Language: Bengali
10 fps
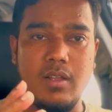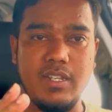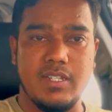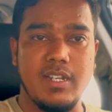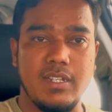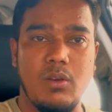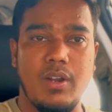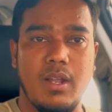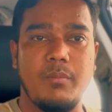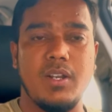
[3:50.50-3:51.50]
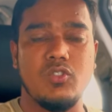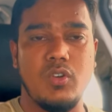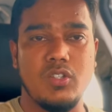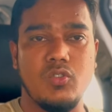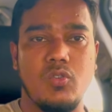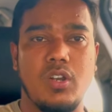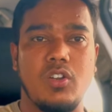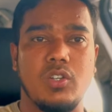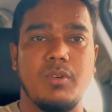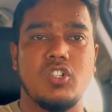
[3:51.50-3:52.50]
স্ক্রিনে দেওয়া নাম্বারে যোগাযোগ করেন
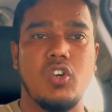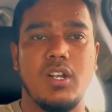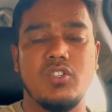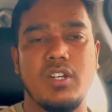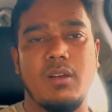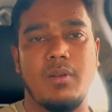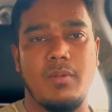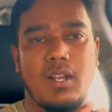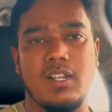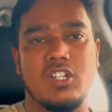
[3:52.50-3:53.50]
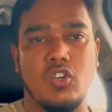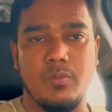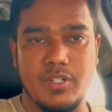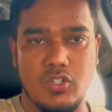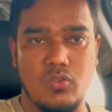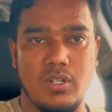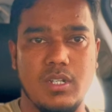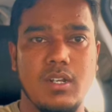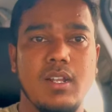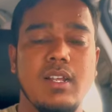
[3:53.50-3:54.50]
অথবা সরাসরি আমার বাংলাদেশের অফিসে চলে
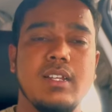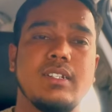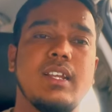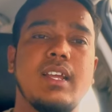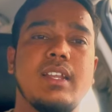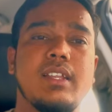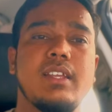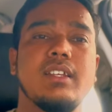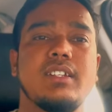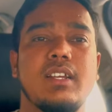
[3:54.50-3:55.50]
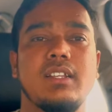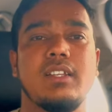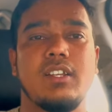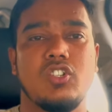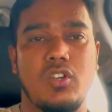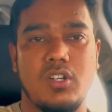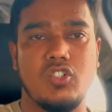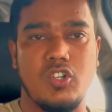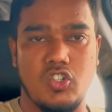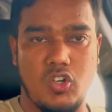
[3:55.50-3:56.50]
যান সেখানে গিয়ে সেখান থেকে
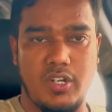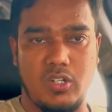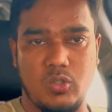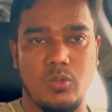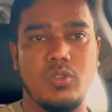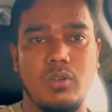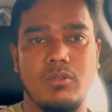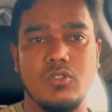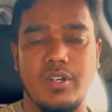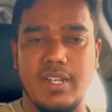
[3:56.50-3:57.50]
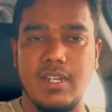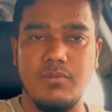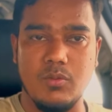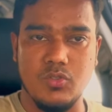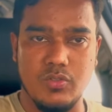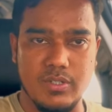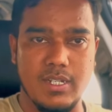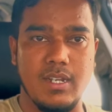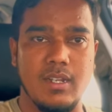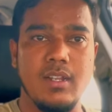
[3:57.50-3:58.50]
সরাসরি সঠিক তথ্য এবং সঠিক ইনফরমেশন
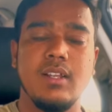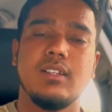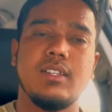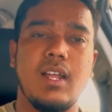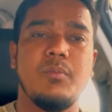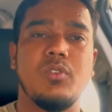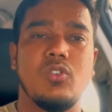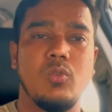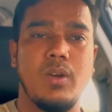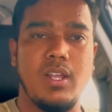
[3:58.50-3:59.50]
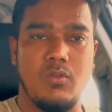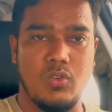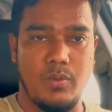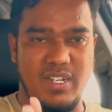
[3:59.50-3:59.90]
জেনে তারপর দুবাই এবং দুবাই